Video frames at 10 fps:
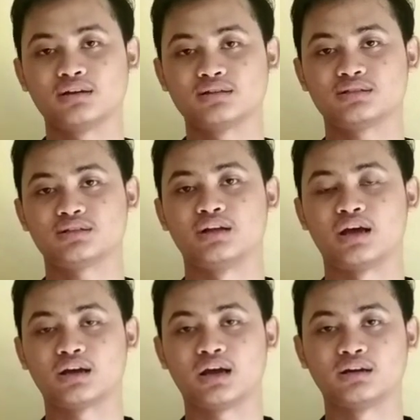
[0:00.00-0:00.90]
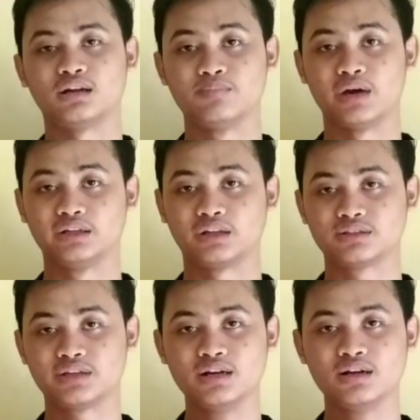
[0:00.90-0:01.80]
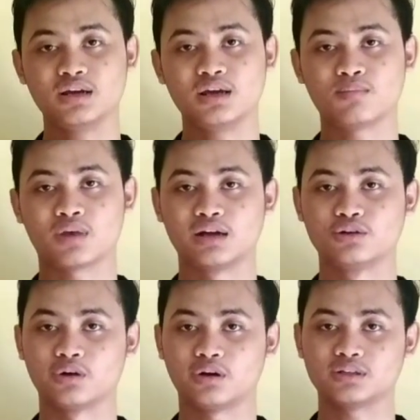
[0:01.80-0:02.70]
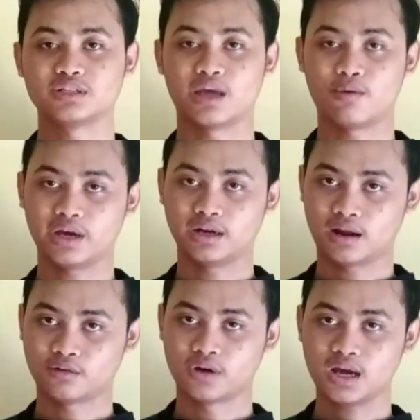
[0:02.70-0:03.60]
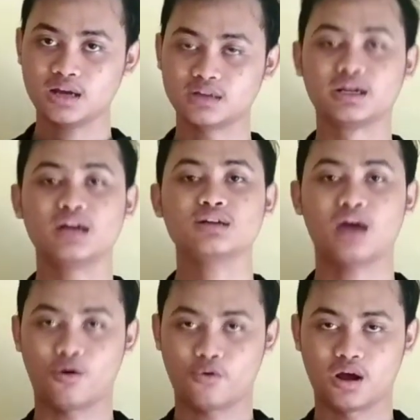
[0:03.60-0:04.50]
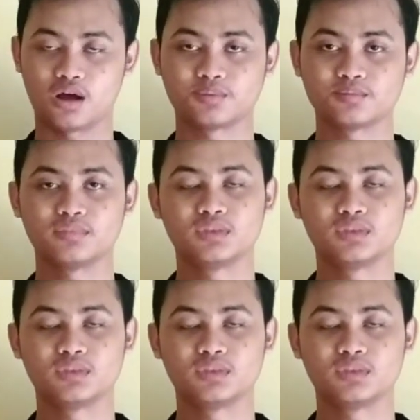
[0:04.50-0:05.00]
Sedangkan limbah deterjen mengandung senyawa NaOH dan KOH.